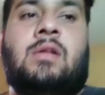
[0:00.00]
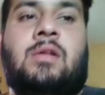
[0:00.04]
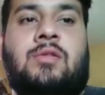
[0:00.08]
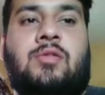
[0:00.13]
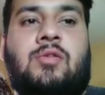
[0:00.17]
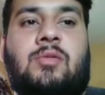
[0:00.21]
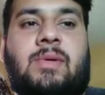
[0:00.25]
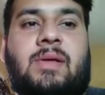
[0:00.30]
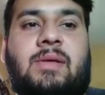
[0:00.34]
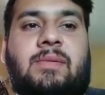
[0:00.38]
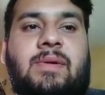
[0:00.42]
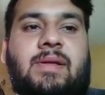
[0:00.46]

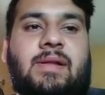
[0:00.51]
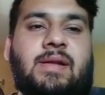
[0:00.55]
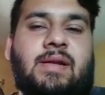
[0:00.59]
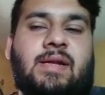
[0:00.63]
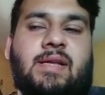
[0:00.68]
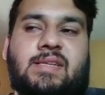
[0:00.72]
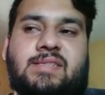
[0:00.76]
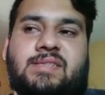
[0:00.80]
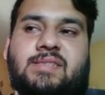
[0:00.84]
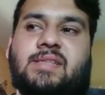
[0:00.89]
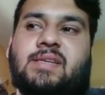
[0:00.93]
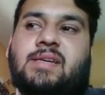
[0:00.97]
तो भाई मैंने
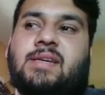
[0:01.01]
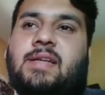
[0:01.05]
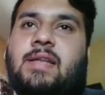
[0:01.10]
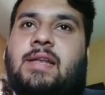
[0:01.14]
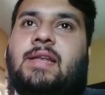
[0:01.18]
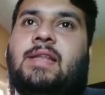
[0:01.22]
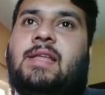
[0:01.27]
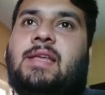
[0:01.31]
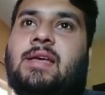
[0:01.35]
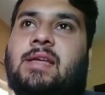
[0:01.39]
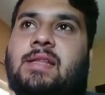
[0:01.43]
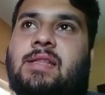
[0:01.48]
नाश्ता कर
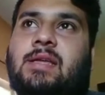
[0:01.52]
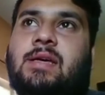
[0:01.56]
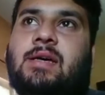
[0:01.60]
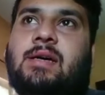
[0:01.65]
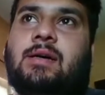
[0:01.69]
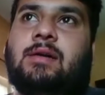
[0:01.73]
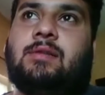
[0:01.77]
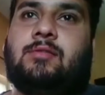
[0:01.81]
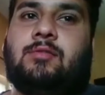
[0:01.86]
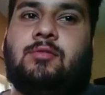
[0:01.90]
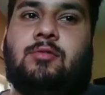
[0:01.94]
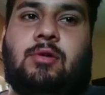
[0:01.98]
लिया
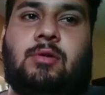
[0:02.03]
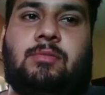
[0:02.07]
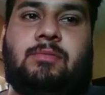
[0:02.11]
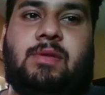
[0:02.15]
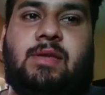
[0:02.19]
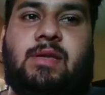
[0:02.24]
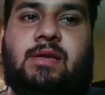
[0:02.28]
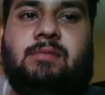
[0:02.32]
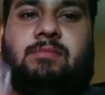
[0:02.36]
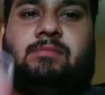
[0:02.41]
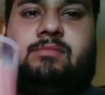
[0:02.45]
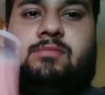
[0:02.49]
था तो अब
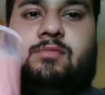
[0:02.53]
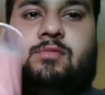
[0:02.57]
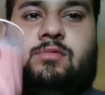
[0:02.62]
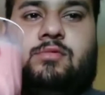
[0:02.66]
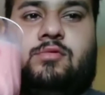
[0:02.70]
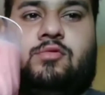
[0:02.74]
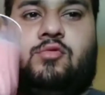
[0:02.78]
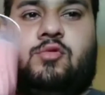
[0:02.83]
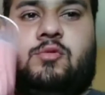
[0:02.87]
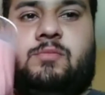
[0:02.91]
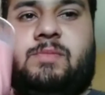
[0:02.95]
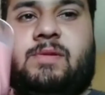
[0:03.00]
मैं अब
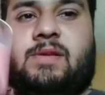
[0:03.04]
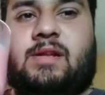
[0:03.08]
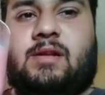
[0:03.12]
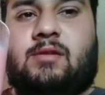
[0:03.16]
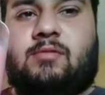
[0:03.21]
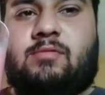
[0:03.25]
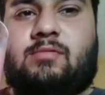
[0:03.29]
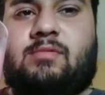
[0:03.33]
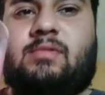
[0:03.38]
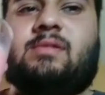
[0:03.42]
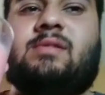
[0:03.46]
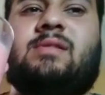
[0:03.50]
दूध पी रहा
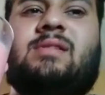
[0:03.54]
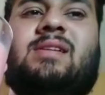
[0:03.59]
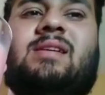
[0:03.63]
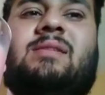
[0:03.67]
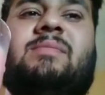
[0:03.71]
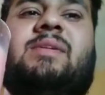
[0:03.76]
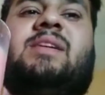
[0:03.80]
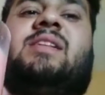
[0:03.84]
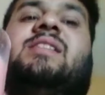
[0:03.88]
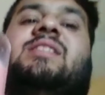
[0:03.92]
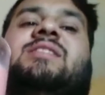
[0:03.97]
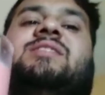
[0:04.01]
हूँ ये
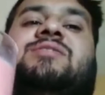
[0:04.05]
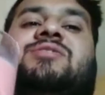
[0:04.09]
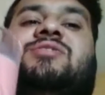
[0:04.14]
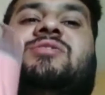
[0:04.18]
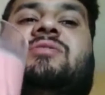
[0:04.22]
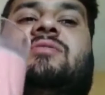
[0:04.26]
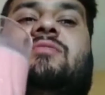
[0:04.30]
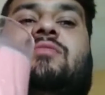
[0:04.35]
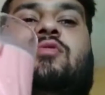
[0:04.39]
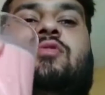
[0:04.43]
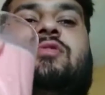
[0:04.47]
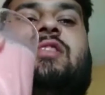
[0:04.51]
मैंने
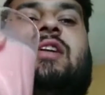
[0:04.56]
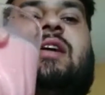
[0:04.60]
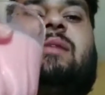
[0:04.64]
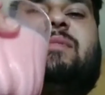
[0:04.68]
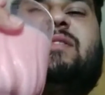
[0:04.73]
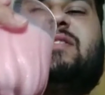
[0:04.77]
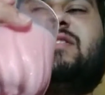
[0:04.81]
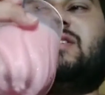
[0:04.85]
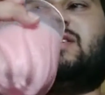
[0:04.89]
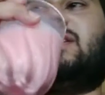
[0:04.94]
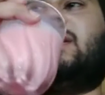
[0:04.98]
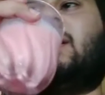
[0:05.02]
वो
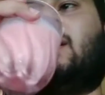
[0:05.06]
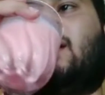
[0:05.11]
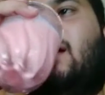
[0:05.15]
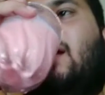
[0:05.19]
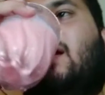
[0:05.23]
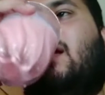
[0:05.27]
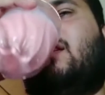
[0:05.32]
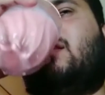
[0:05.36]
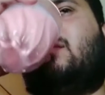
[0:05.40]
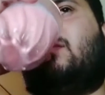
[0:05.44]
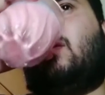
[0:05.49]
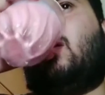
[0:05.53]
जामी शीरी
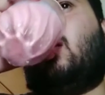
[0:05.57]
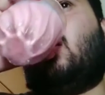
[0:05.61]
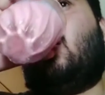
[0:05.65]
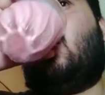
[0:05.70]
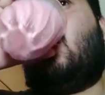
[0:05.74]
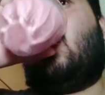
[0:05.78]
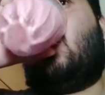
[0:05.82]
डाला इसमें